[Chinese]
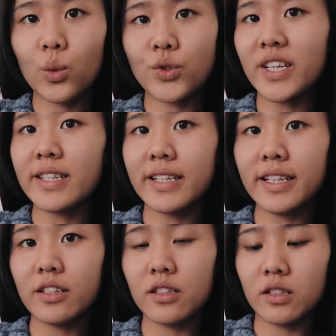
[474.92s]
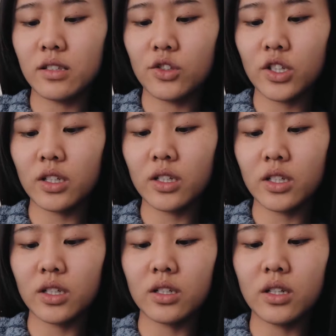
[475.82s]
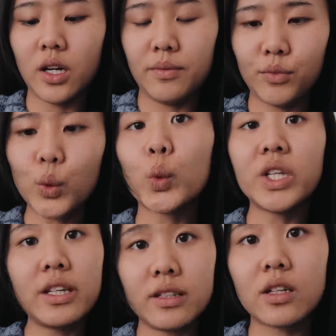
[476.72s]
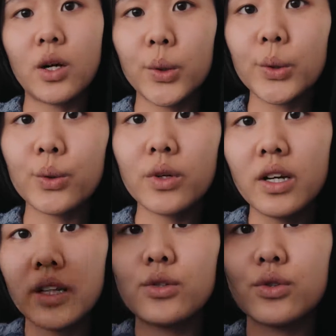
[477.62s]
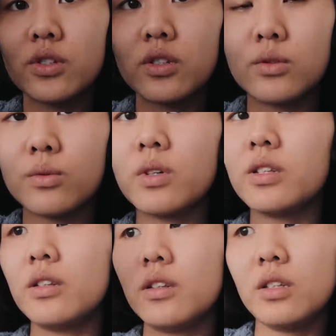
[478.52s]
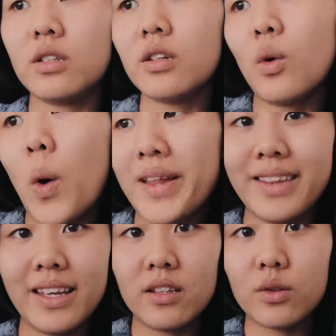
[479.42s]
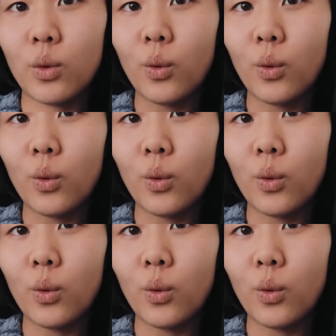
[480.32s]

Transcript: 我现在在练习这个嗯，独立的口语，就是问你的观点。